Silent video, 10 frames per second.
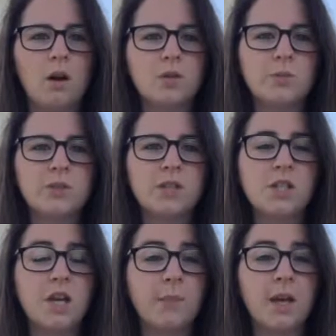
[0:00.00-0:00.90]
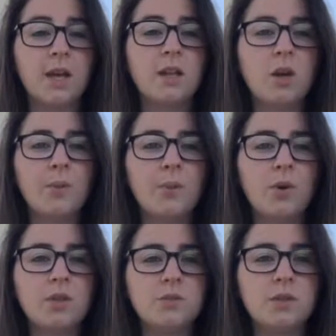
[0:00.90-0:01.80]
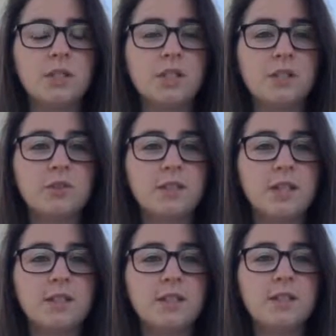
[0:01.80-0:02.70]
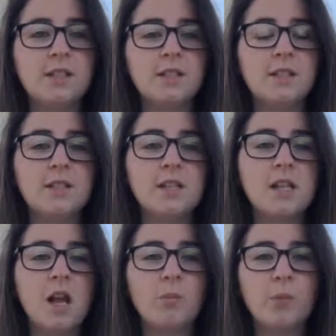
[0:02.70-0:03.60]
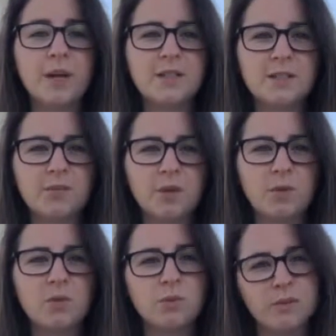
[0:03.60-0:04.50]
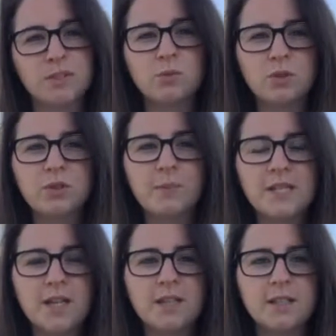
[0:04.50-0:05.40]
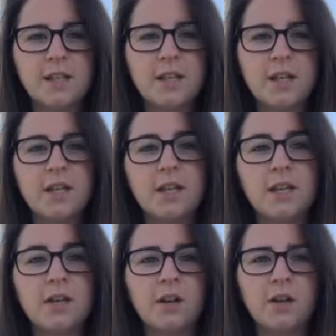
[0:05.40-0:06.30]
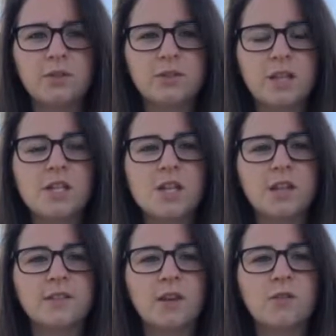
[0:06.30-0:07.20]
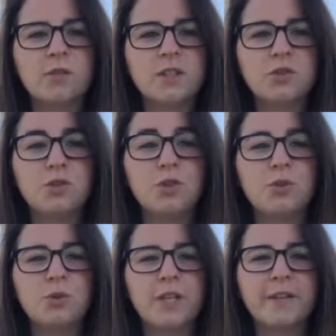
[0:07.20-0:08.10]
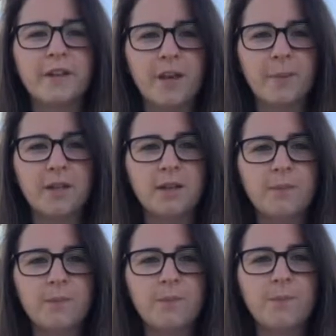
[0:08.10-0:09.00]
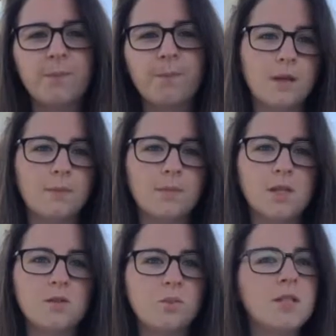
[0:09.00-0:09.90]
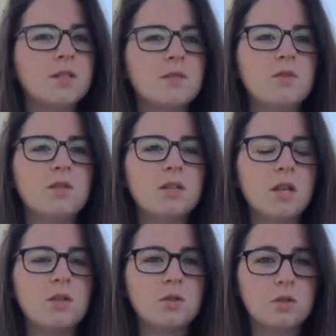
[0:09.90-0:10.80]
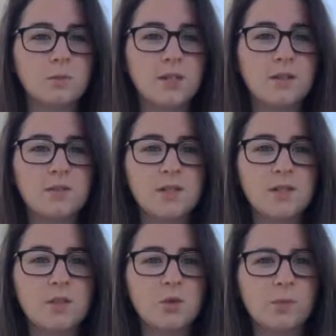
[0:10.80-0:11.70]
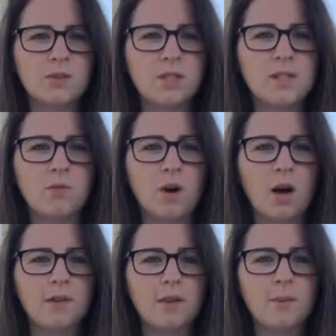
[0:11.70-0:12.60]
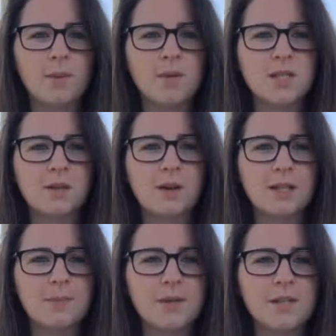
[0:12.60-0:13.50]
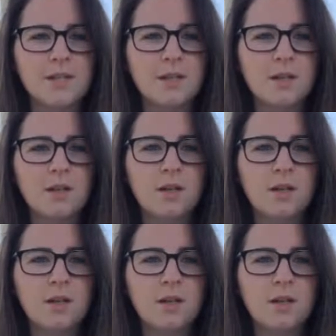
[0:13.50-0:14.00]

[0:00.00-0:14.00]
Lors de mon stage, j'ai appris énormément au niveau des gestes techniques. Ici, la plupart des infirmiers ont une spécialité et euh, ce stage est réservé aux étudiants de 4 année. Mes objectifs de stage que je m'étais fixés, je pense les avoir atteints, même les avoir dépassés.